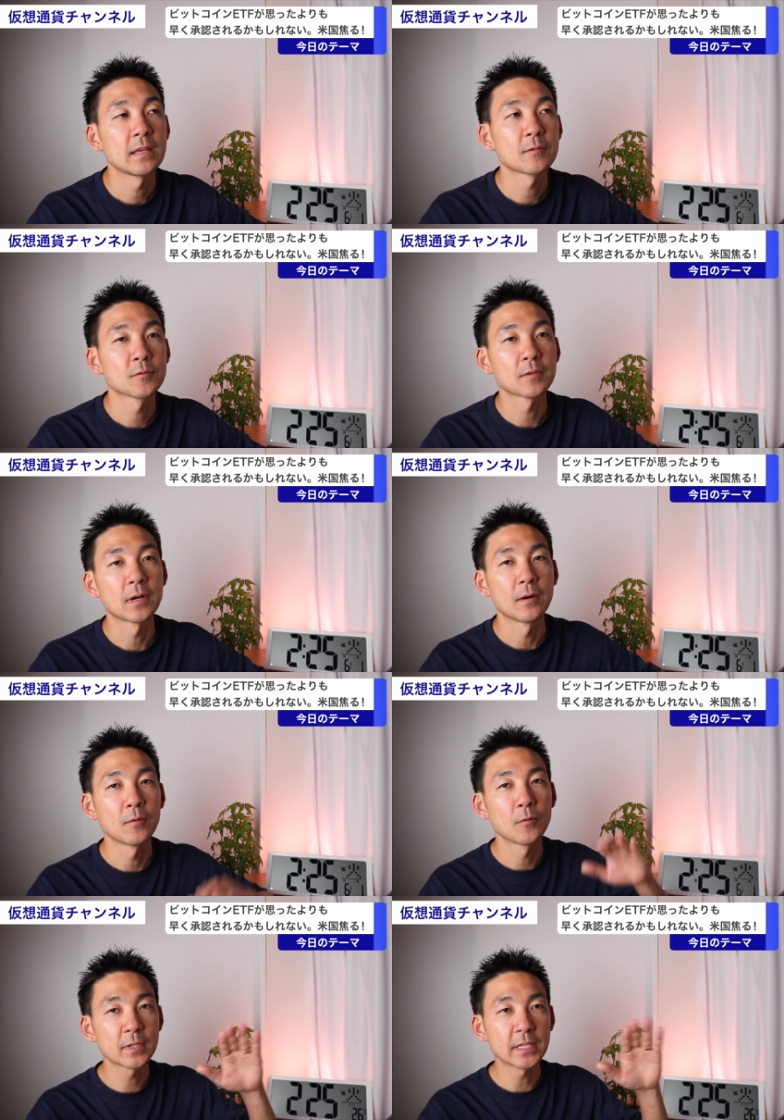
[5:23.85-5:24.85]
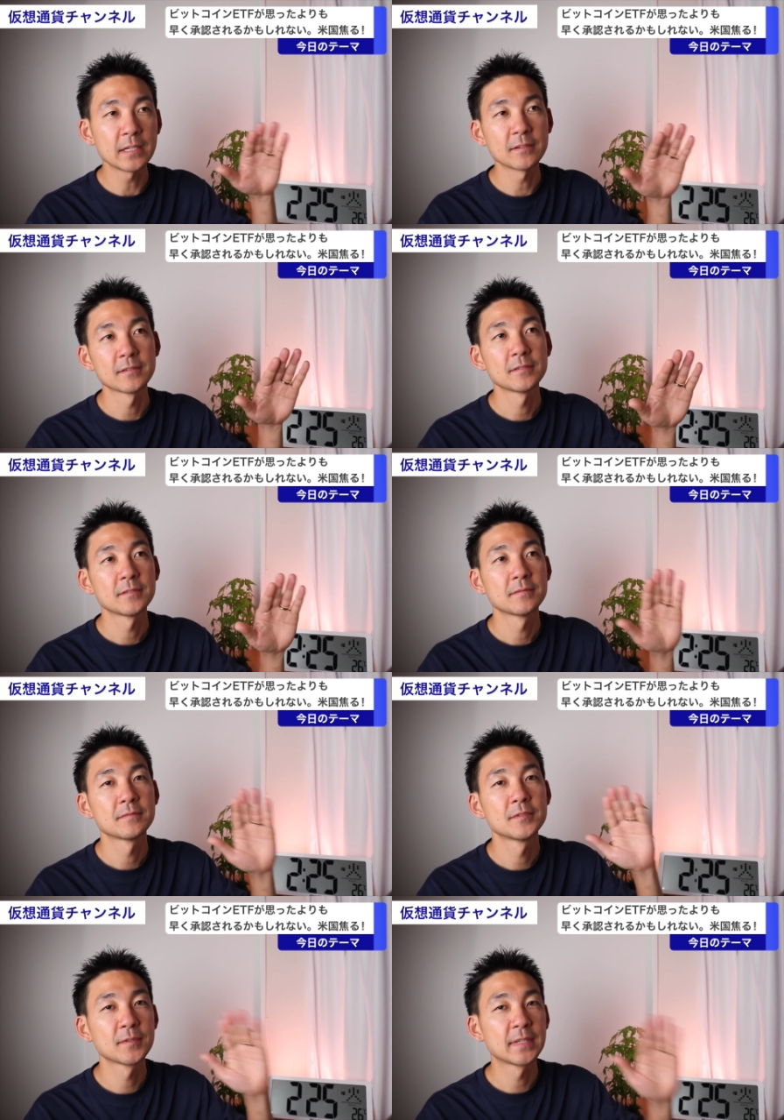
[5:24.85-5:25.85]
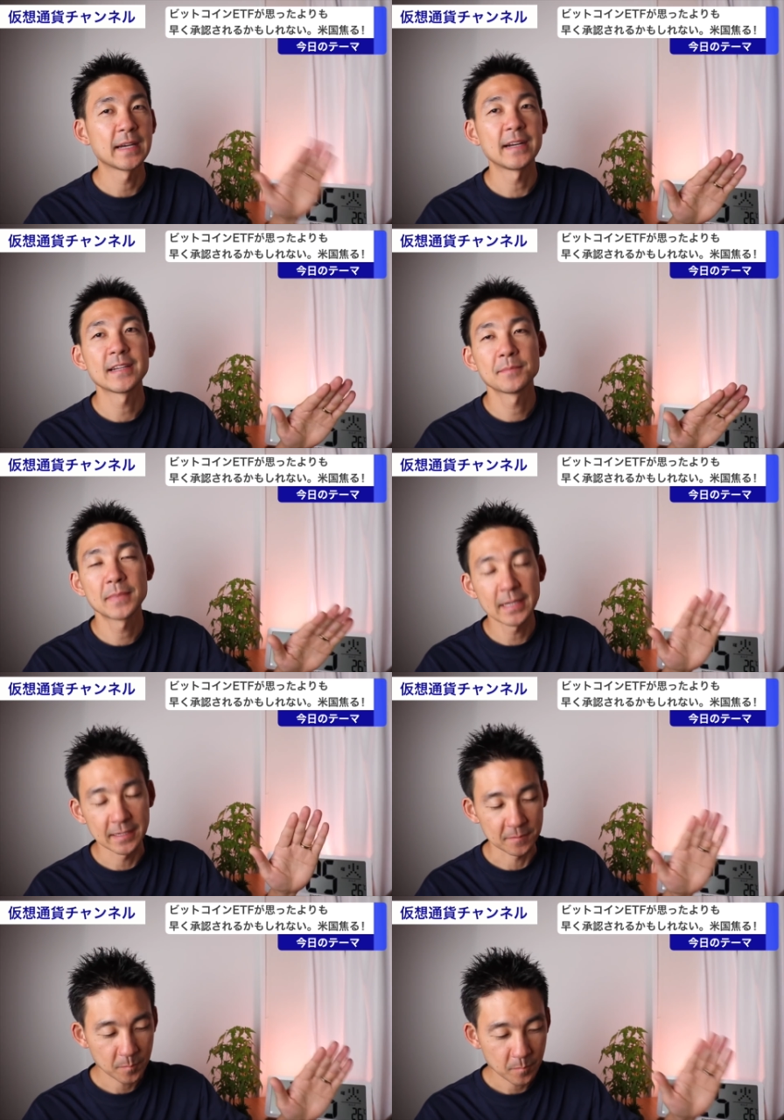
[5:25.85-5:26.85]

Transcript: ことが起きるのであれば、